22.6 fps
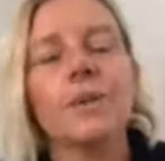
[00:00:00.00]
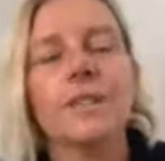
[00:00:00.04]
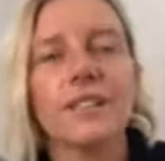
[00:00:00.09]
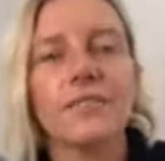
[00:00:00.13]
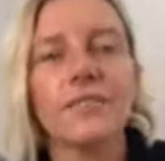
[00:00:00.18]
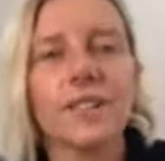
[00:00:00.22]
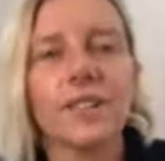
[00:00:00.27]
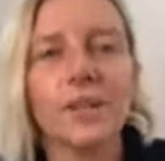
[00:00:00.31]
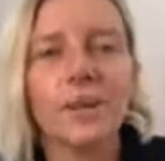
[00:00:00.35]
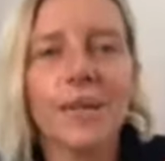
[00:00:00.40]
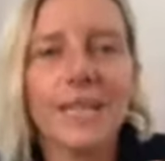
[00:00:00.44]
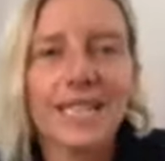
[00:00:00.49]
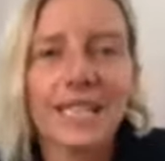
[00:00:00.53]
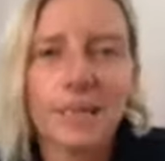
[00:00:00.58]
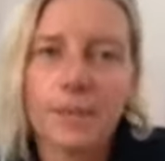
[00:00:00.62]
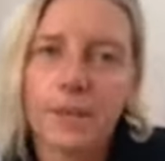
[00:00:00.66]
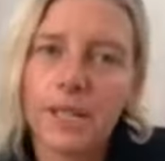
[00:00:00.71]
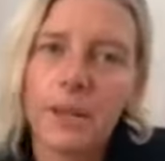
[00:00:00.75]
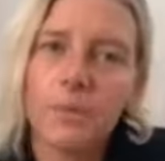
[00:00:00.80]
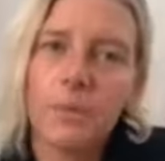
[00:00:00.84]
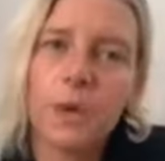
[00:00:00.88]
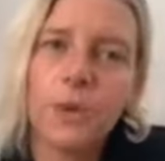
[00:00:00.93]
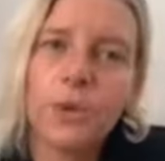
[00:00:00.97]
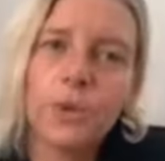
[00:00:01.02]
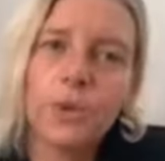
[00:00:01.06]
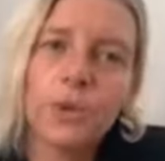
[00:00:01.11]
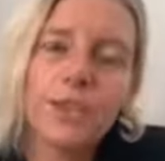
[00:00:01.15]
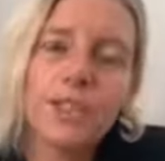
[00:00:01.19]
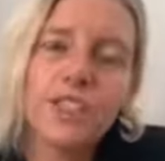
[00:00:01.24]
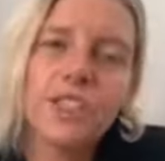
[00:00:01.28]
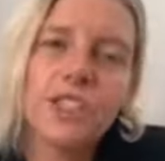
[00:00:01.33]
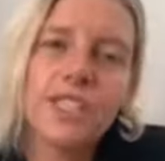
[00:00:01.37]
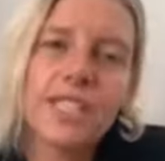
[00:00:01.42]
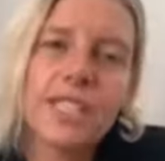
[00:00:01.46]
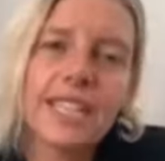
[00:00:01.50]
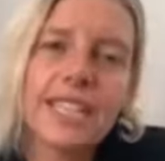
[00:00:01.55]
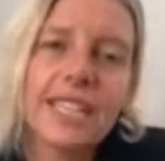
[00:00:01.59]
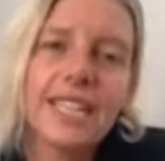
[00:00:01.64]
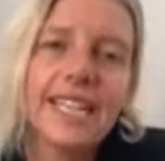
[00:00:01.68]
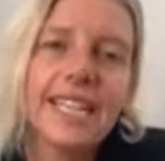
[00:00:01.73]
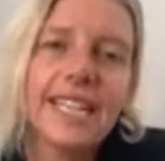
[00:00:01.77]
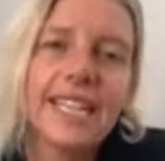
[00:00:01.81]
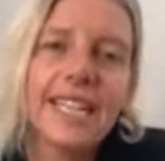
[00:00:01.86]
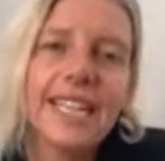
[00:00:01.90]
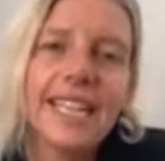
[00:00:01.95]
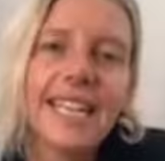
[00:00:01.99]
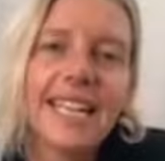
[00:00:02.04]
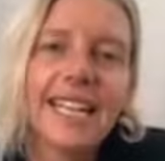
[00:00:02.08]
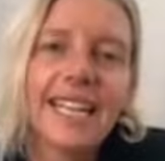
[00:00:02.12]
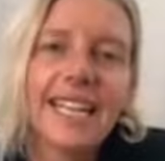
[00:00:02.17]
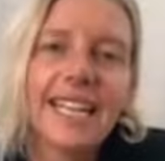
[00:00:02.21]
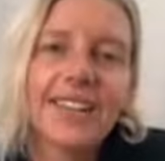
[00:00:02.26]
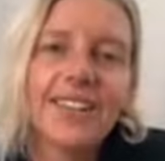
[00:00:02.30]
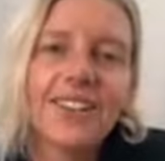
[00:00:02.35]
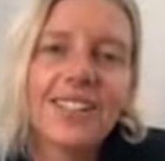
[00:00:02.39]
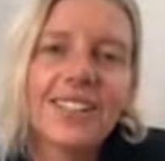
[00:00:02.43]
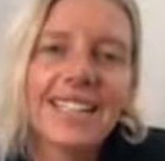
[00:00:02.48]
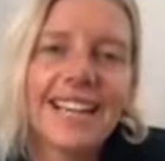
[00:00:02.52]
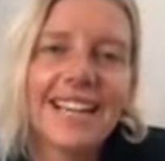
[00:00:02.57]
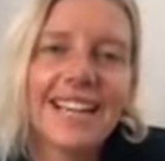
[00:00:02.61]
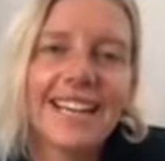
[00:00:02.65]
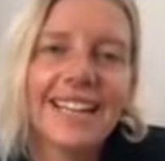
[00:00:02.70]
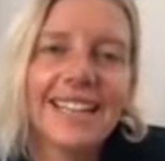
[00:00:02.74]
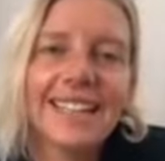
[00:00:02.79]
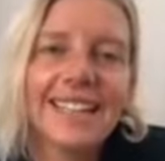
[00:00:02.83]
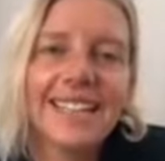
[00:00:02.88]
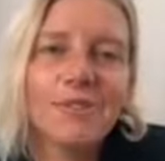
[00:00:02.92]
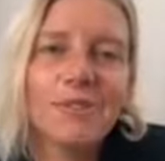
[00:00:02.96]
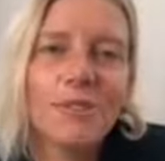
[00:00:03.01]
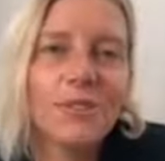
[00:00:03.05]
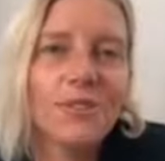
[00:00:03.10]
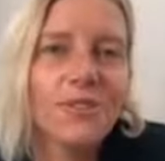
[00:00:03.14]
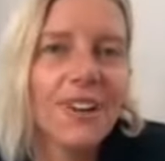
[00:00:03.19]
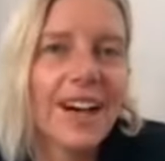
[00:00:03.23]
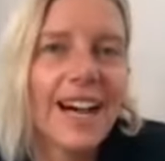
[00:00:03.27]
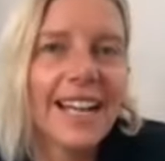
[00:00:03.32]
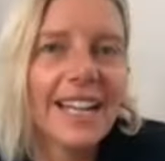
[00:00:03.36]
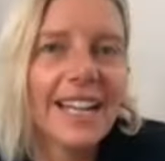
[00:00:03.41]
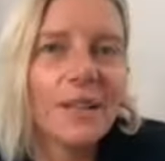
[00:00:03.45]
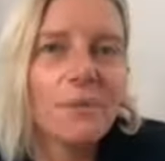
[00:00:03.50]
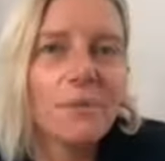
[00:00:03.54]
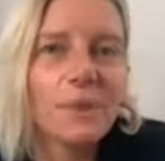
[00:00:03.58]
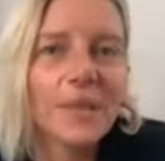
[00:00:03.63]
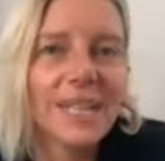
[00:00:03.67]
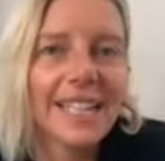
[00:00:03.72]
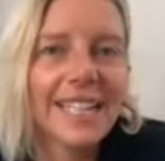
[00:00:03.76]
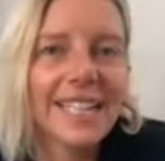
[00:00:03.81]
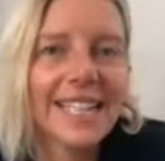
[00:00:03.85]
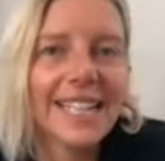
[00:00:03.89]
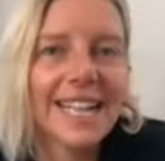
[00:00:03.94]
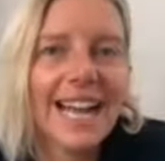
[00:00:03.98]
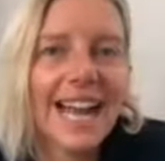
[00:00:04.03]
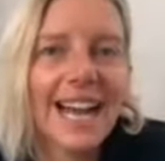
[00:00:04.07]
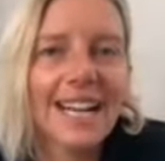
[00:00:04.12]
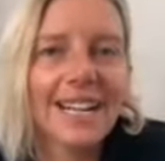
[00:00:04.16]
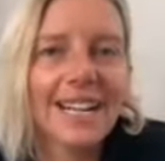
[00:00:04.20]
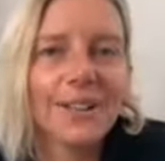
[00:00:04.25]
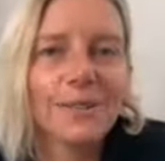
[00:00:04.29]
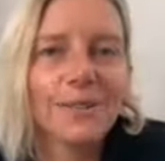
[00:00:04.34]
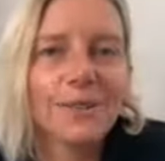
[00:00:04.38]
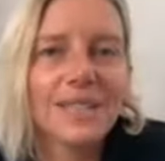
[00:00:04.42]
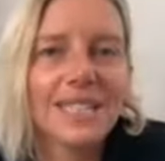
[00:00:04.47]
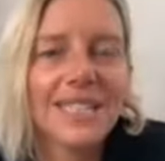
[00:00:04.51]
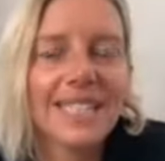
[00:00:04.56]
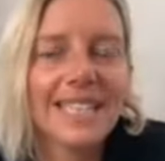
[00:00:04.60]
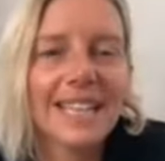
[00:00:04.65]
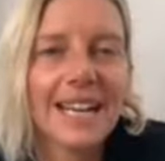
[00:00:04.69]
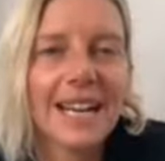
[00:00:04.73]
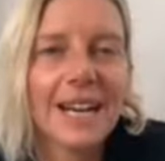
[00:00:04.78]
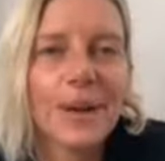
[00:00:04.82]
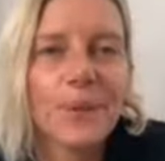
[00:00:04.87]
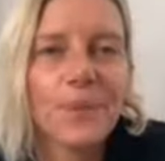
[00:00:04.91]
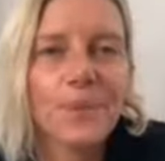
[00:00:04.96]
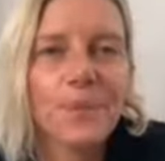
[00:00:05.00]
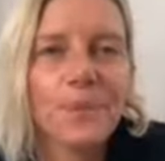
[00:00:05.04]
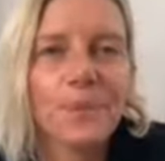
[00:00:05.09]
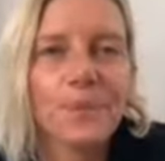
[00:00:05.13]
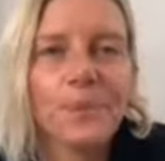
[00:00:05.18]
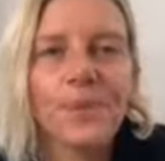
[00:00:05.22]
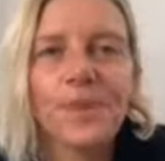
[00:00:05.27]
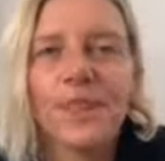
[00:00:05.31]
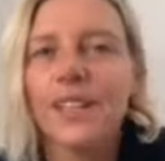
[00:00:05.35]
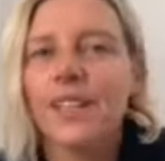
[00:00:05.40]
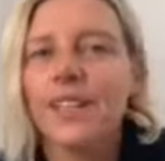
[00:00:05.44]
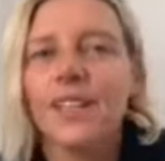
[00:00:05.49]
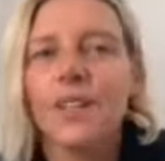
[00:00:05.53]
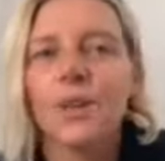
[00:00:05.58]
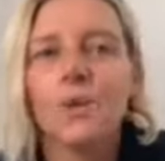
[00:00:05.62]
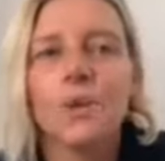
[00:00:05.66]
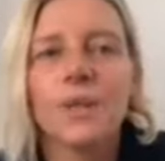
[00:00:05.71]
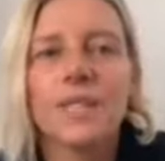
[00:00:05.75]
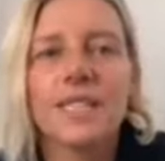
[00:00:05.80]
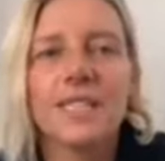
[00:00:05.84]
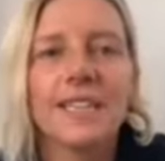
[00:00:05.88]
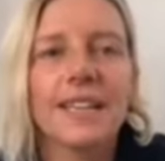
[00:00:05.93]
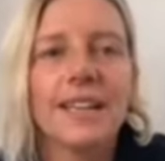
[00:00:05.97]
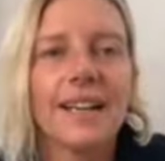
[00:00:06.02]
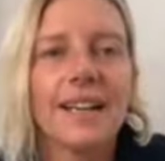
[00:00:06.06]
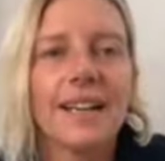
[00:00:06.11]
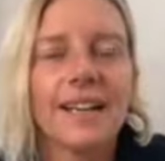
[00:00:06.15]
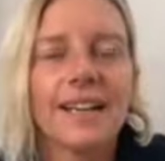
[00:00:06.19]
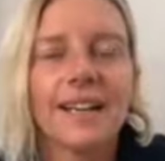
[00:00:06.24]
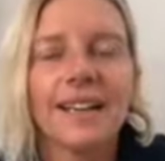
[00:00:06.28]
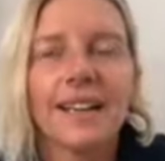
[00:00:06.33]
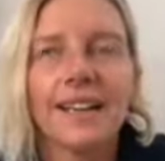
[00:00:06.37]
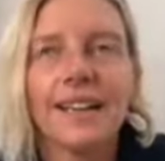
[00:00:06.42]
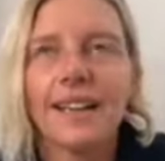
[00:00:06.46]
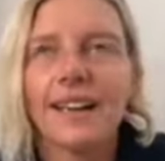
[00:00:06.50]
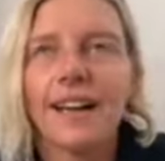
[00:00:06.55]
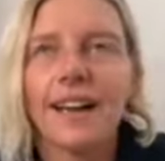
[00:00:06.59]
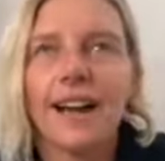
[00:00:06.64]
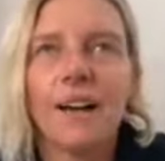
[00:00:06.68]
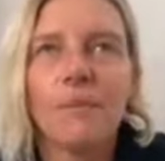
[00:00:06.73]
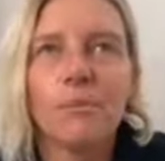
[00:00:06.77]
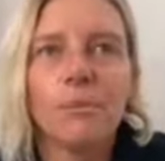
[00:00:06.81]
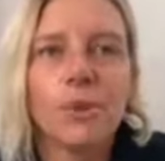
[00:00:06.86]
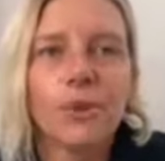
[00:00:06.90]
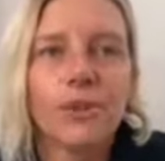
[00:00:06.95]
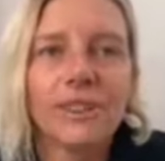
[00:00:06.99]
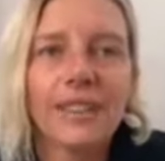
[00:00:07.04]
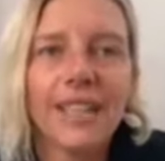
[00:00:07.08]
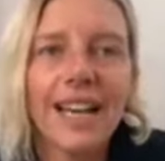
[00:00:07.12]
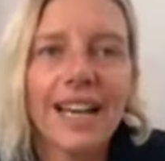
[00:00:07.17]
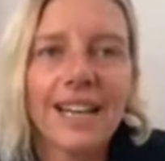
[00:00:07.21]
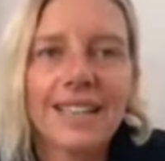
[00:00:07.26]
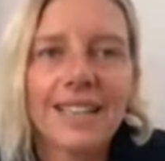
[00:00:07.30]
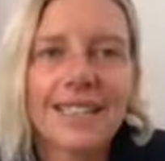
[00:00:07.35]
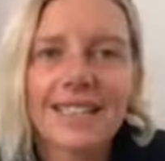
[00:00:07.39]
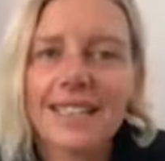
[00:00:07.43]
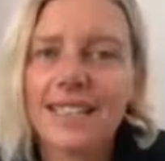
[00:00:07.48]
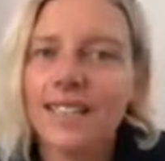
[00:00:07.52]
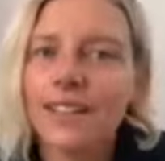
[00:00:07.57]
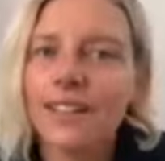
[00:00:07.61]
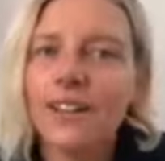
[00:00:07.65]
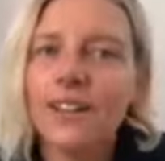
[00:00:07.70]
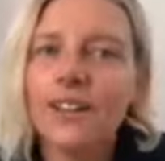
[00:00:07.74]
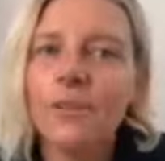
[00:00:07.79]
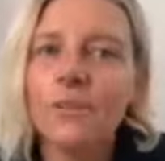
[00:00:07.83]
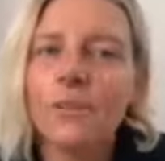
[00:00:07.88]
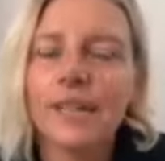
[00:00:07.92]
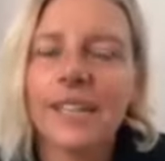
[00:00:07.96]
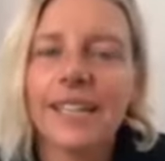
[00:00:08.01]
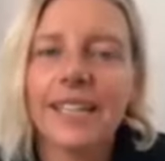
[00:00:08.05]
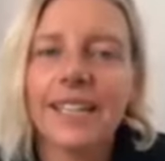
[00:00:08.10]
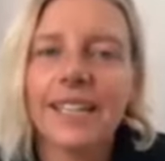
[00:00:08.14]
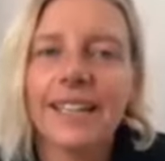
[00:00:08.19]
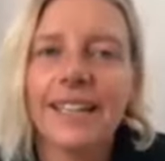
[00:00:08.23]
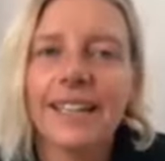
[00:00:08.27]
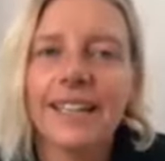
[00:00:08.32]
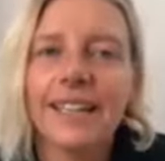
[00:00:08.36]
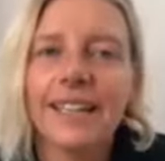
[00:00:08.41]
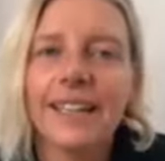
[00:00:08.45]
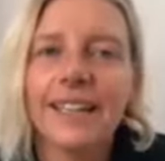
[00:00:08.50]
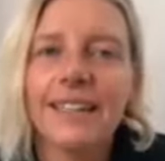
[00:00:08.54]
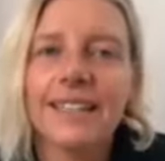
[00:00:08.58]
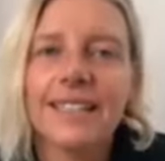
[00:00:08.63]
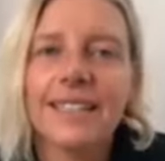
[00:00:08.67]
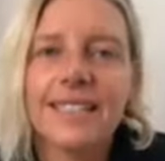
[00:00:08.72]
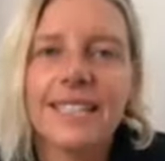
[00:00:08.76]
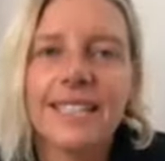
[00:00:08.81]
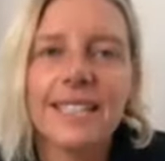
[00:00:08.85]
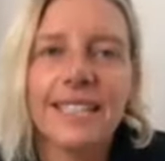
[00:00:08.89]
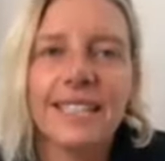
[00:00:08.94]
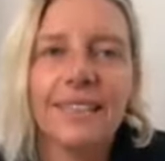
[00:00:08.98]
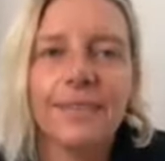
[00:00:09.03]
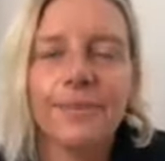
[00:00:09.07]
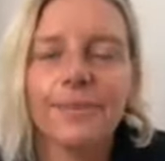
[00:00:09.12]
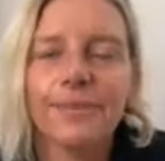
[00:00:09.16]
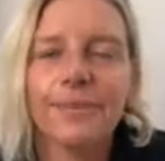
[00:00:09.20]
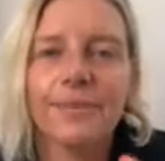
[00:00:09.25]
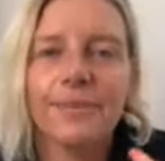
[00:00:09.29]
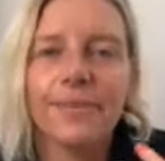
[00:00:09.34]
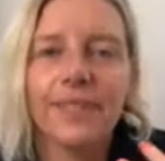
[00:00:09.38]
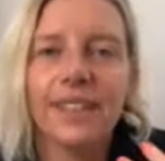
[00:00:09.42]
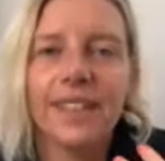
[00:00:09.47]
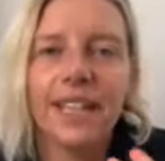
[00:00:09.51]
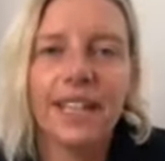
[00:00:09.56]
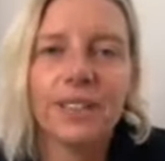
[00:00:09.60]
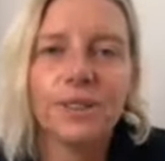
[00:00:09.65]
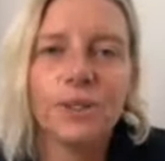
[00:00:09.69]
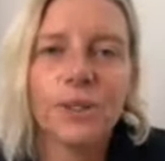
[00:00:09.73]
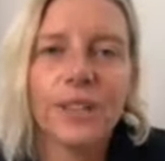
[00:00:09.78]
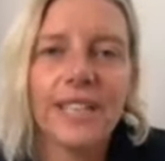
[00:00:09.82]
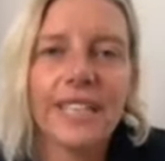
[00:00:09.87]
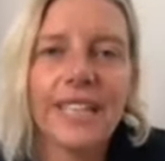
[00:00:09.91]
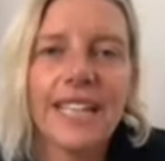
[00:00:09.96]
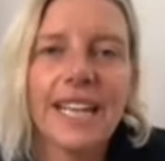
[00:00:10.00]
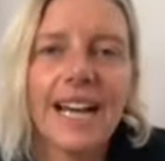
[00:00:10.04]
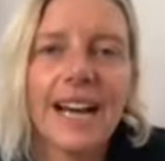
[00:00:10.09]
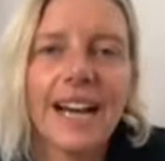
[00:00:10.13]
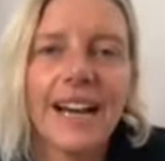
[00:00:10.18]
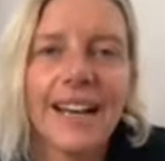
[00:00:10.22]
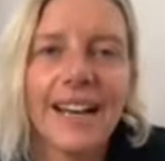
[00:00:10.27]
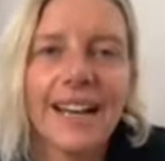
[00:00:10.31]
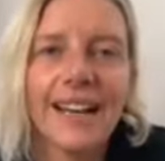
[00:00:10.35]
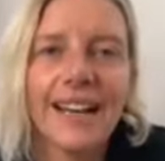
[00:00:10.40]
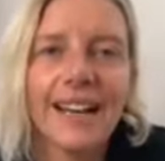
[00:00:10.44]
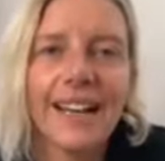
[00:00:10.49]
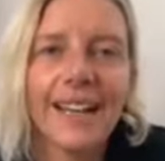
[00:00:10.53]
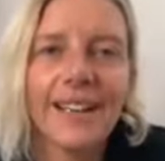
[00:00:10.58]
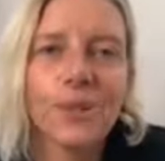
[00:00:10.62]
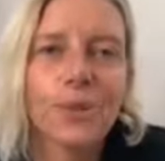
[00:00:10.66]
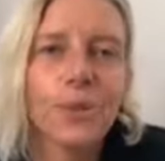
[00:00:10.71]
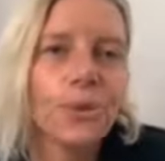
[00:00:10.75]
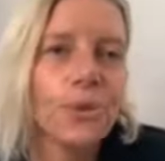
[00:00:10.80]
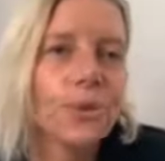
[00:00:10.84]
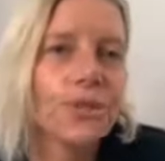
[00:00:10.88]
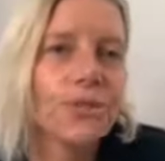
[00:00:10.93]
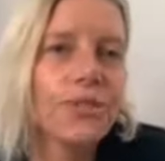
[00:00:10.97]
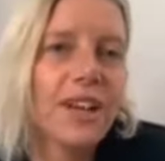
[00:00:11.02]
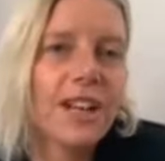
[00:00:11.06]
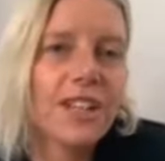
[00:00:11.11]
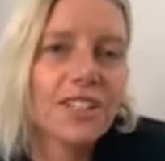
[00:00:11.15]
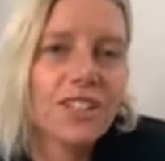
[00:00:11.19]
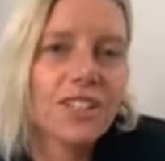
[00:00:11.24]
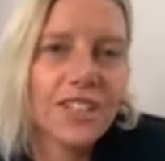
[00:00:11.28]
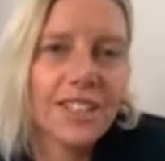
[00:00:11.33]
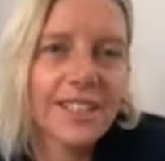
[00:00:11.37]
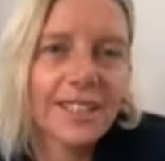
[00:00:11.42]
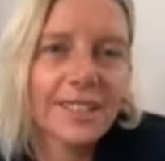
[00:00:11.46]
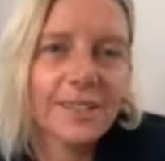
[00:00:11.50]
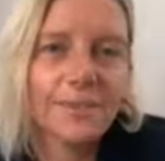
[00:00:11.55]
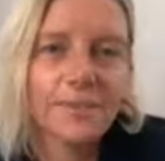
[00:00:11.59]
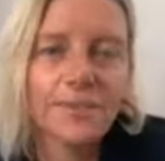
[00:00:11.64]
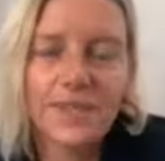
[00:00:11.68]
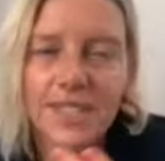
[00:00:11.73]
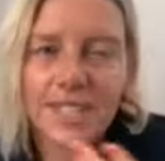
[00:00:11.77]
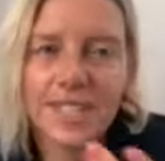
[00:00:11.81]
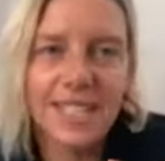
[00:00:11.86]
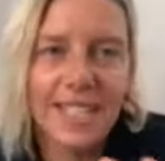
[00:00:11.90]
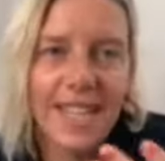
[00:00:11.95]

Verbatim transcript: frequenza, perché poi uno dice sì, e che cosa devo fare per creare questa, mm, questa abbondanza, no? Perché sì, nella teoria è tutto facile, sì, ha